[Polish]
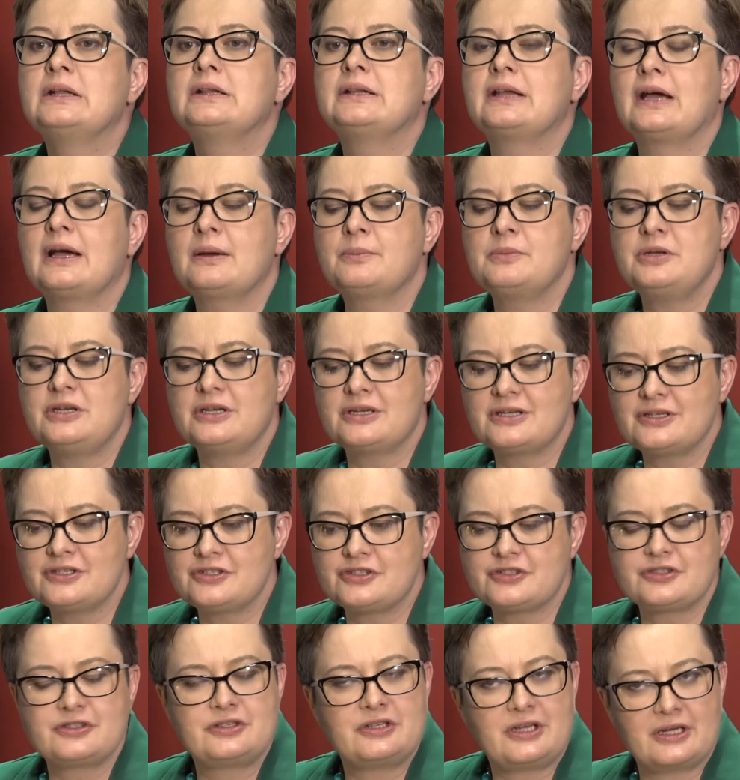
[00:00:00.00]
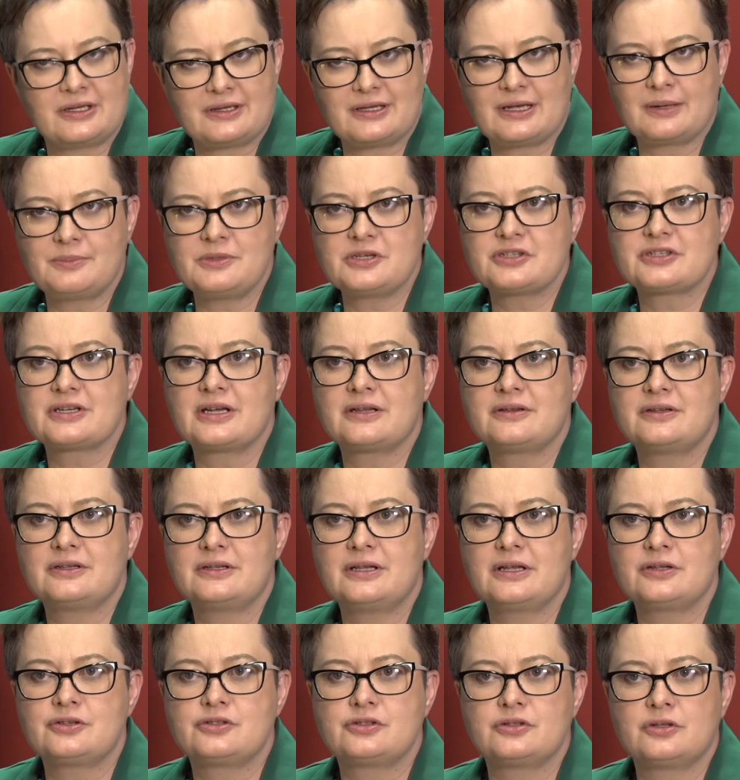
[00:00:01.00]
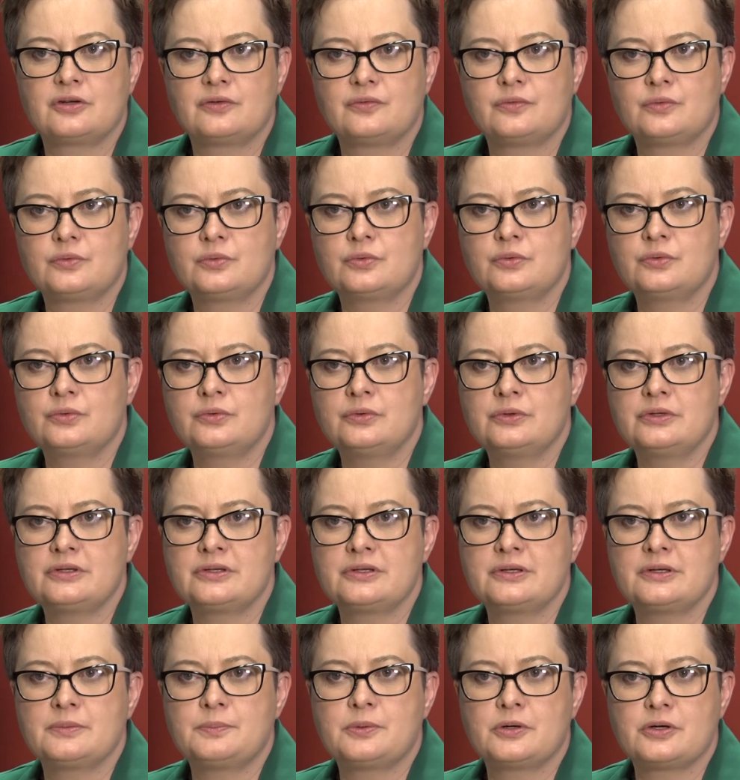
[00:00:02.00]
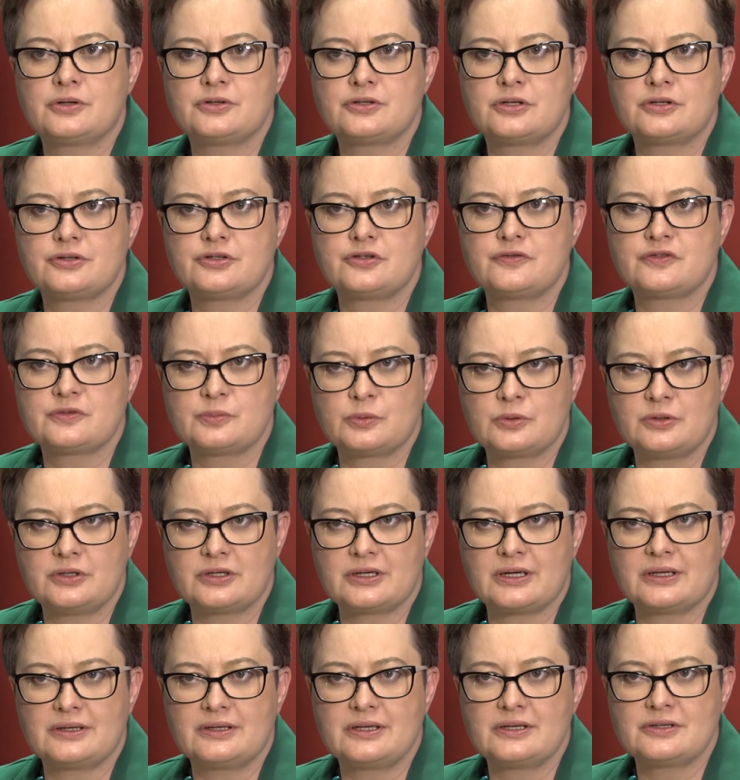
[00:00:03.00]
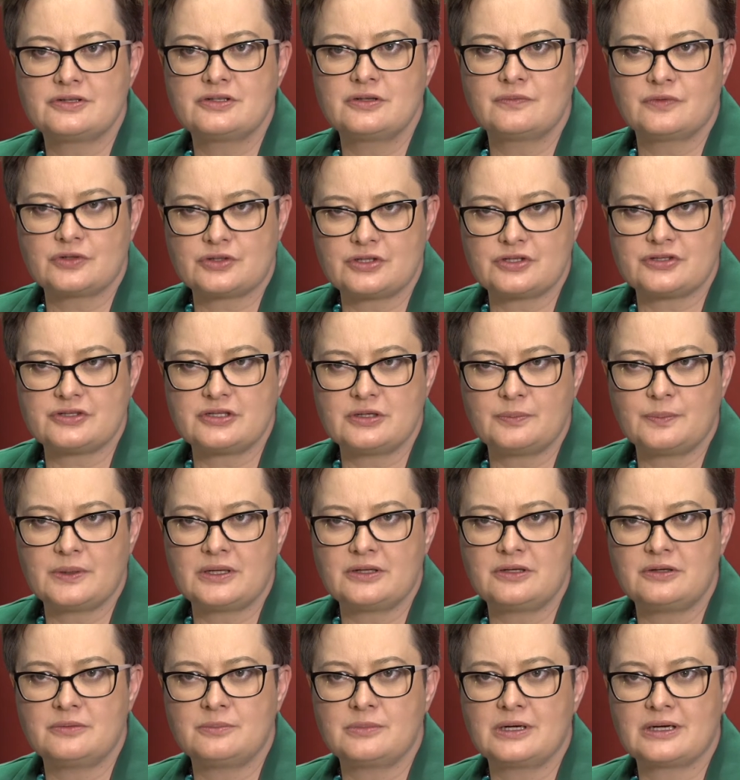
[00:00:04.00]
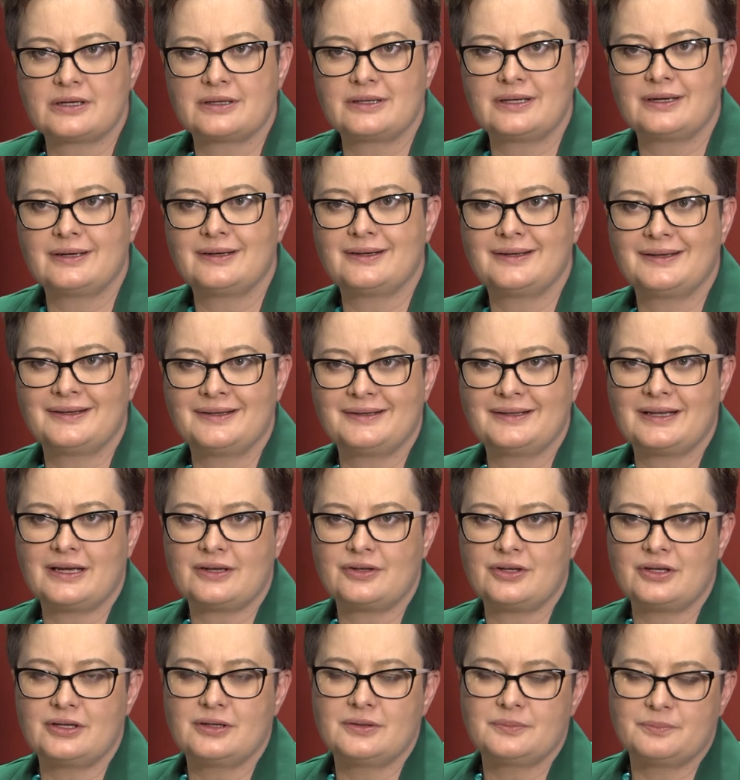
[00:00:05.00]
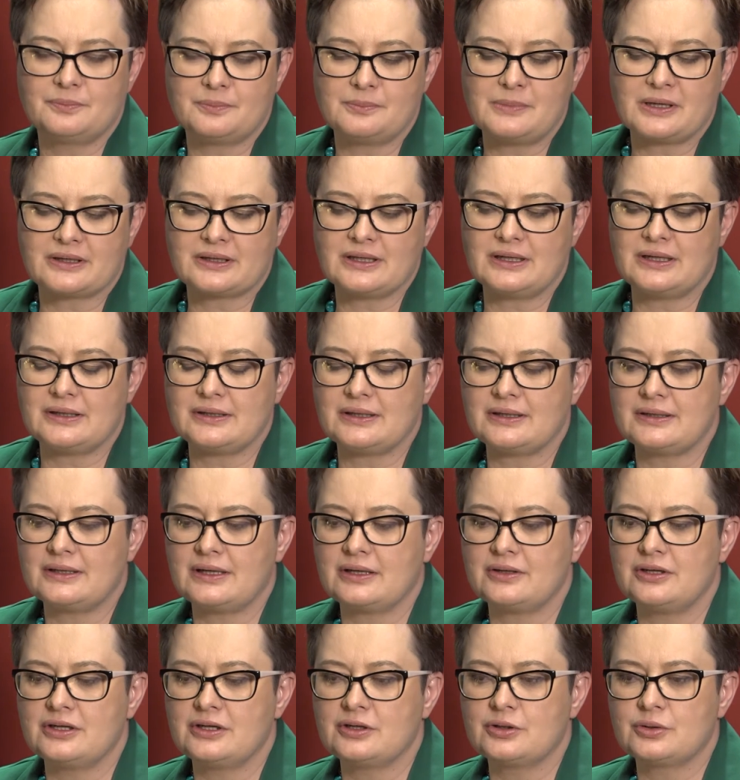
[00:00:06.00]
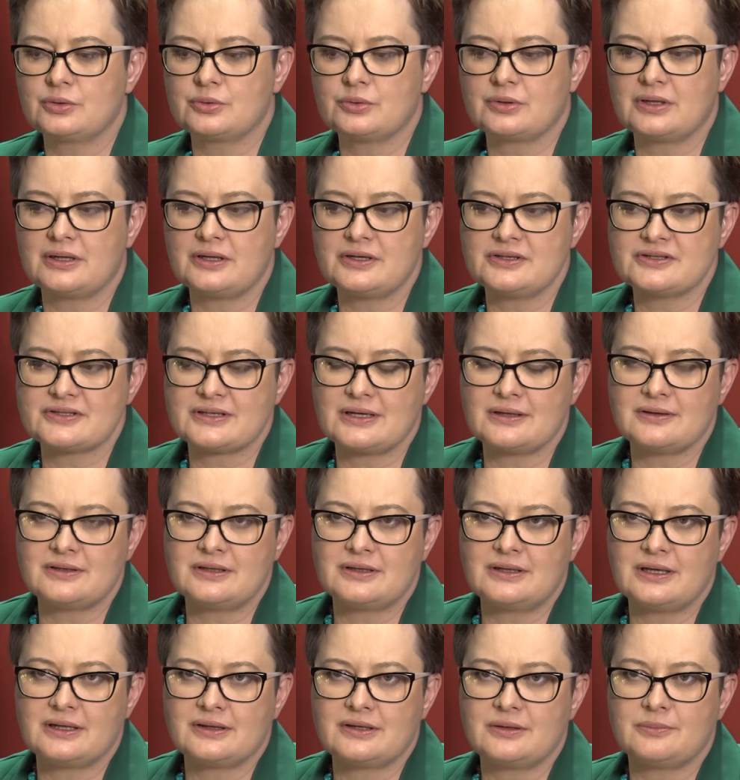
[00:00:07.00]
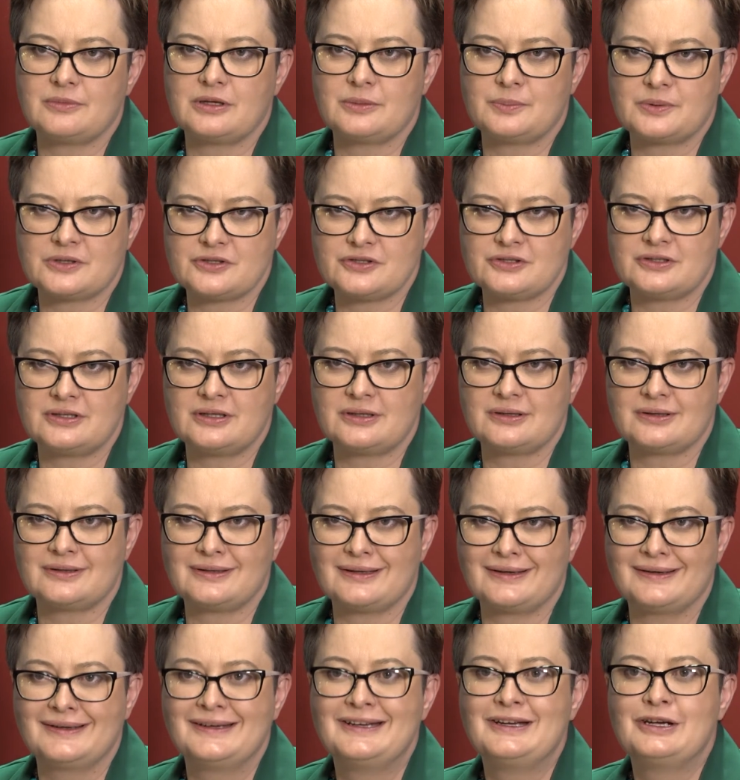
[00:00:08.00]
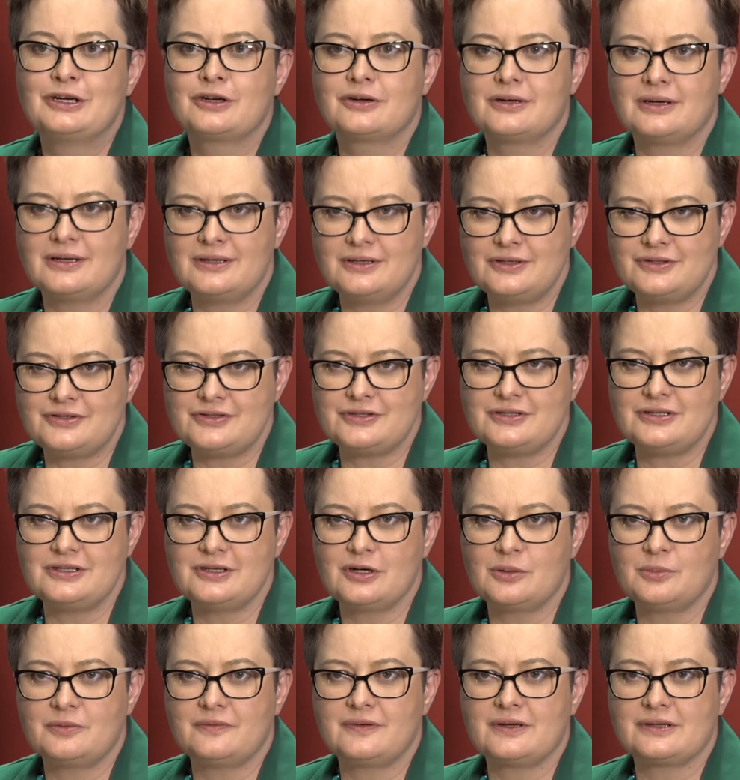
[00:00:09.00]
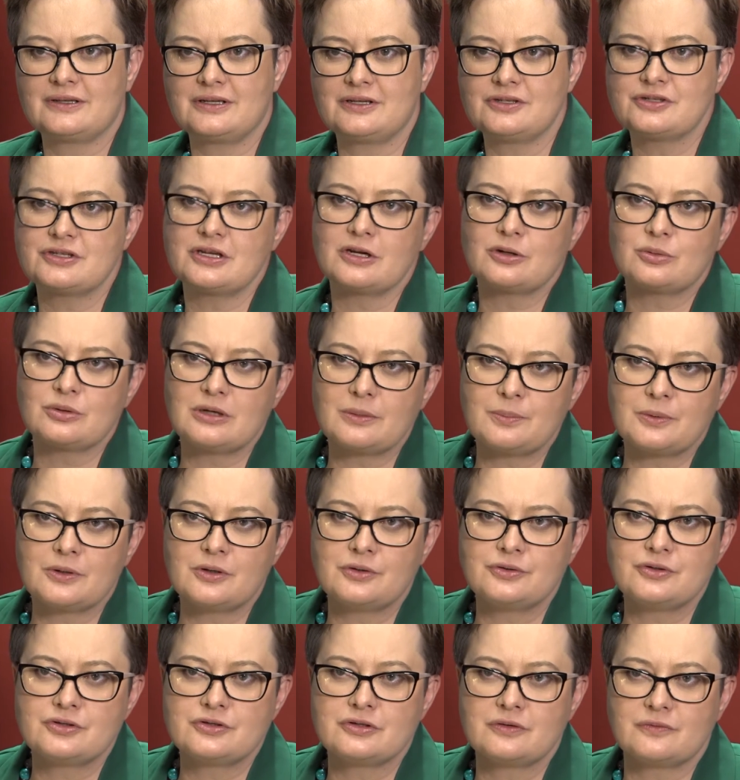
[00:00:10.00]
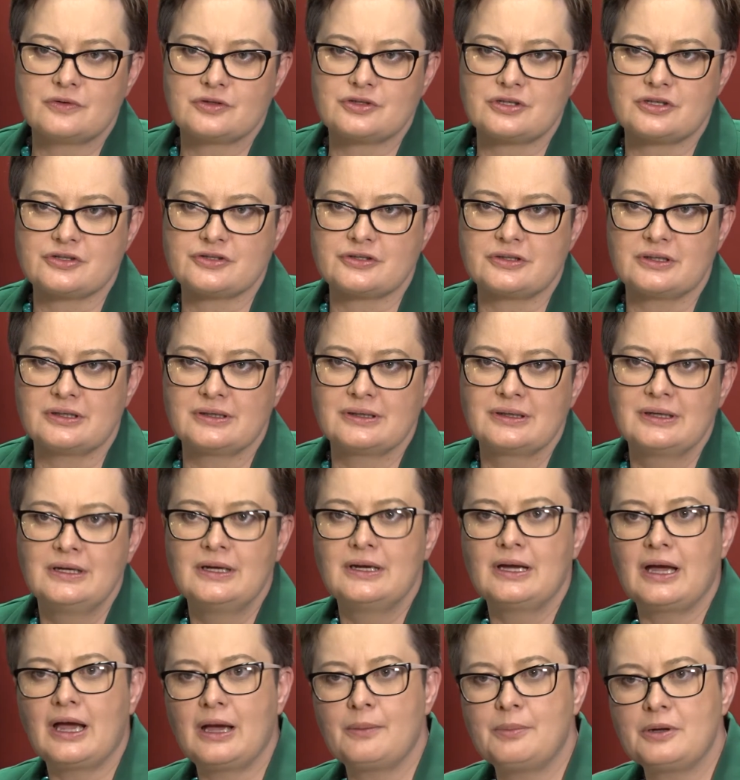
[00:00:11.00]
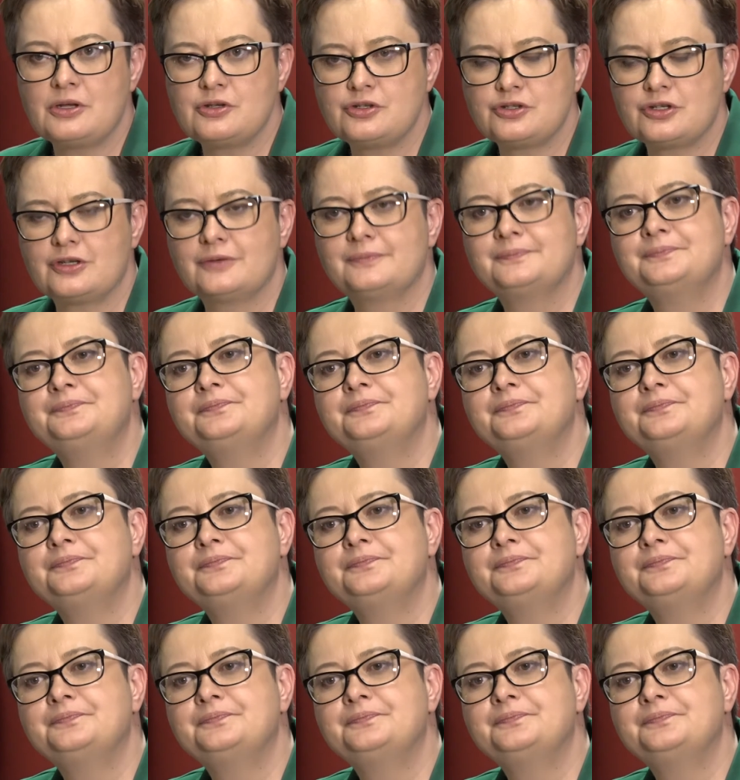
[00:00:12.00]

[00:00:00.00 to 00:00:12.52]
Tam jest, nie, tam jest kandydat znowu, e, pochodzący wspólny kandydat z nowoczesnej, pani Magda Daniel, Magdalena Daniel, która jest kandydatem na prezydenta Koalicji Obywatelskiej, która pochodzi z nowoczesnej. Nie, pytam, będzie...